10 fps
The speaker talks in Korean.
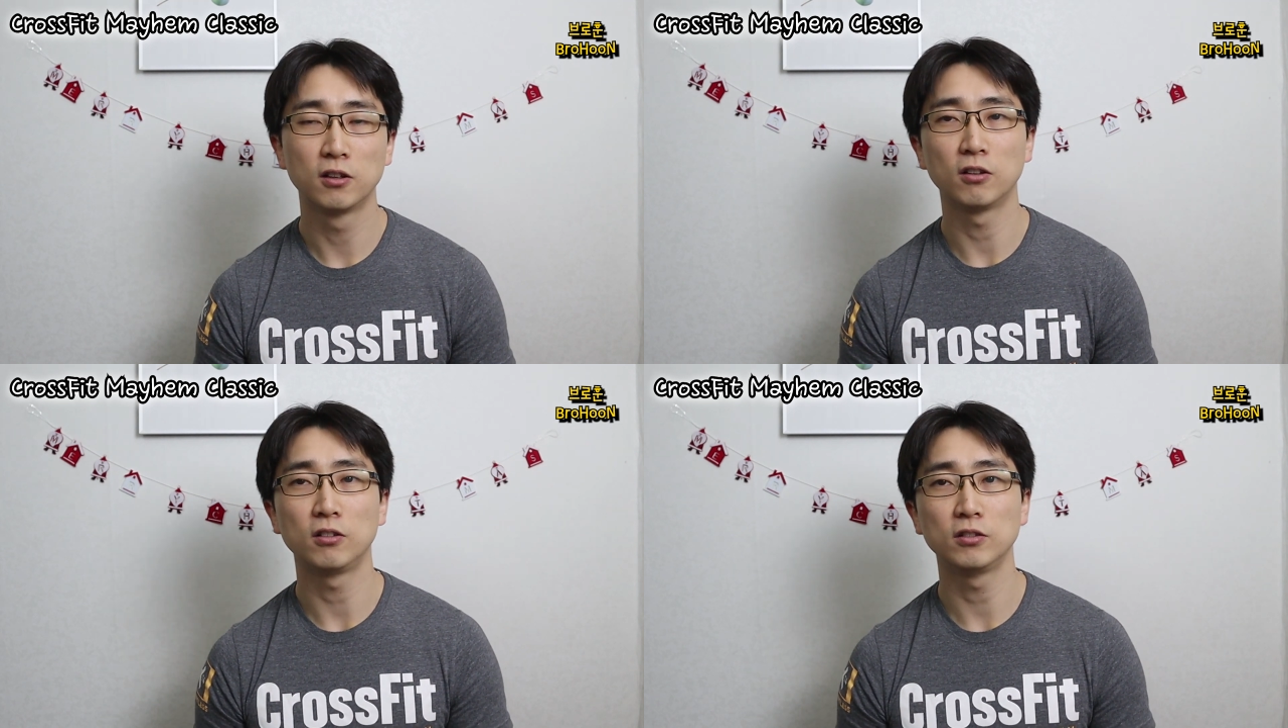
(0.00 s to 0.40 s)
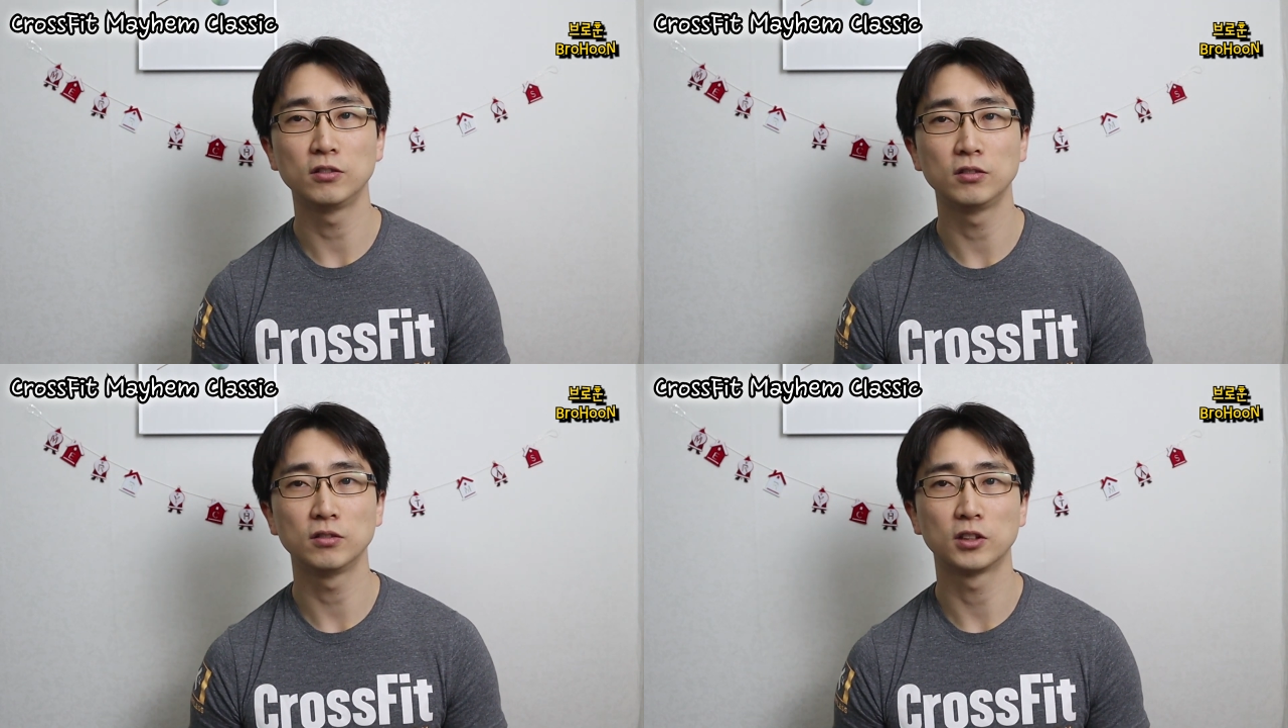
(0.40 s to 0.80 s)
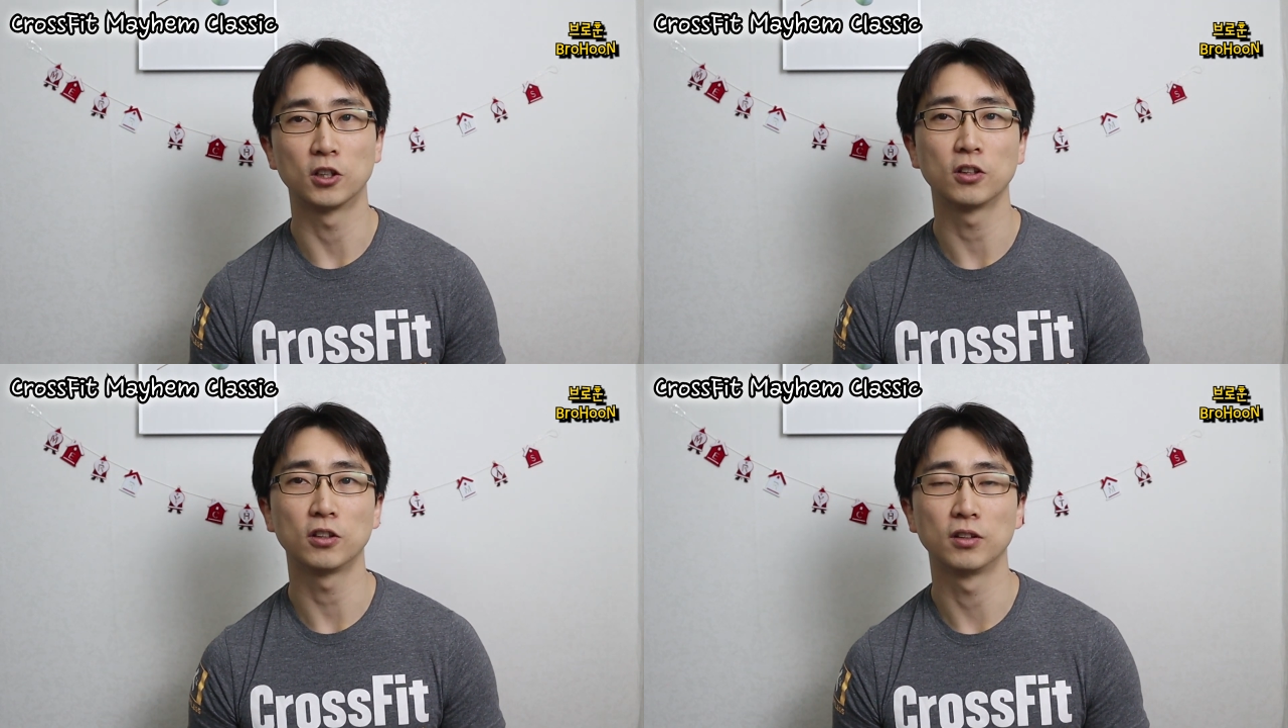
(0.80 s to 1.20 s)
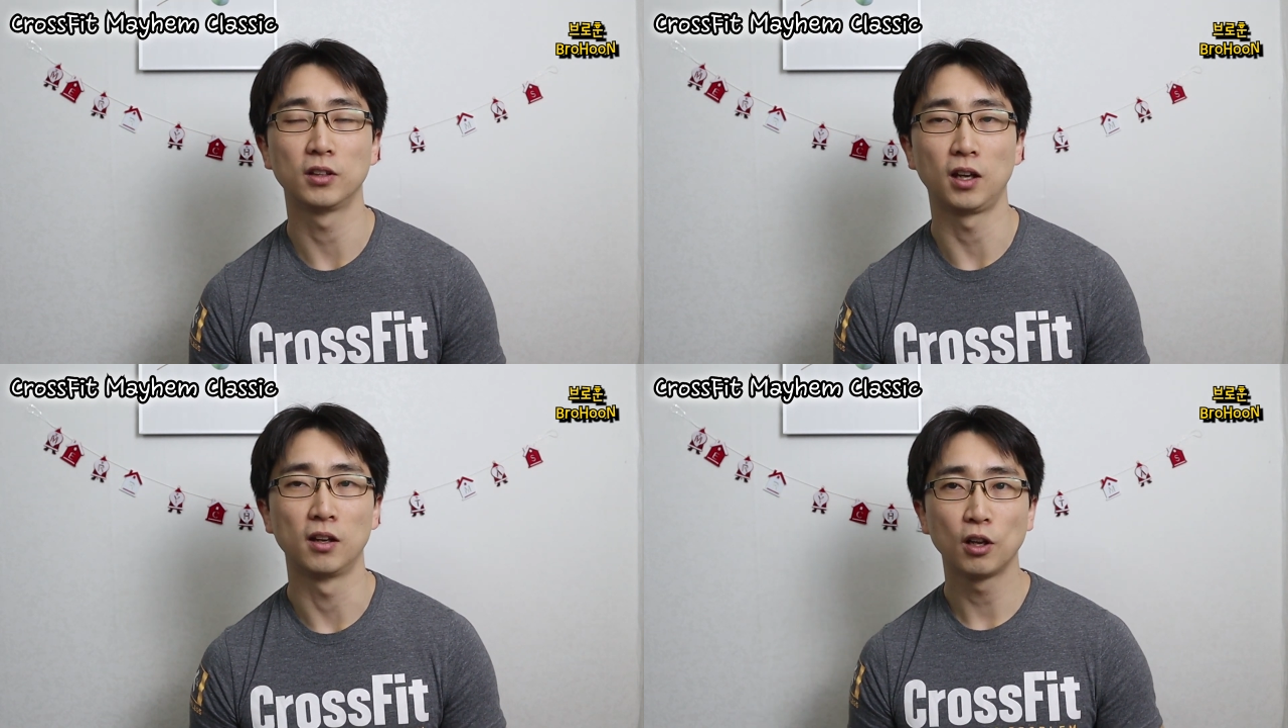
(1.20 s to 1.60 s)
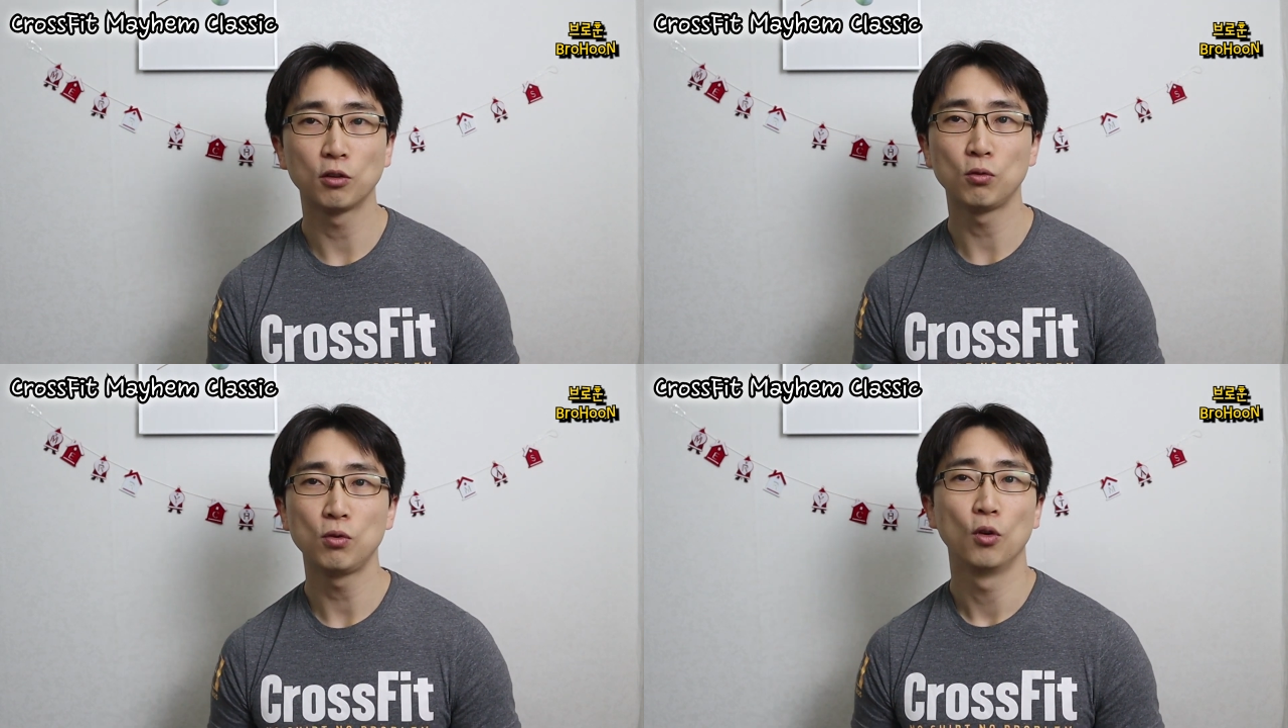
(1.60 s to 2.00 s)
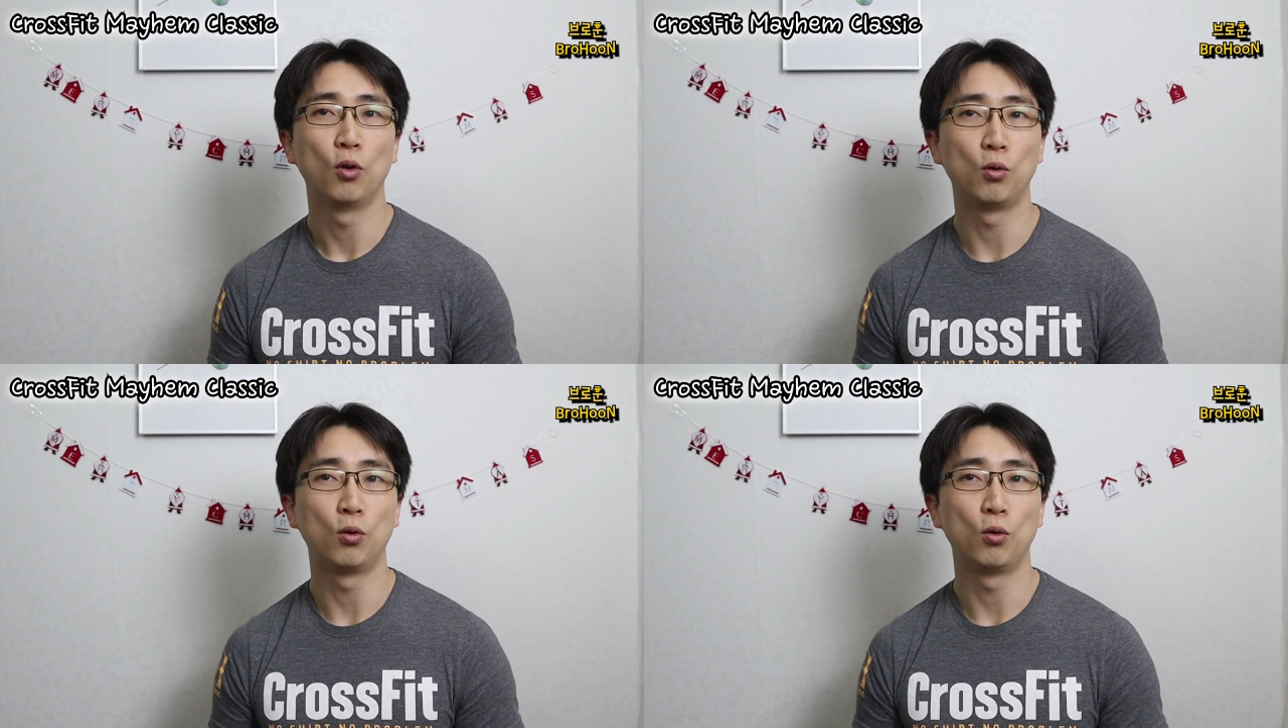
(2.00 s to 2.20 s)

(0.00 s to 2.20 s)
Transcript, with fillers: 그런 경기였는데, 그래도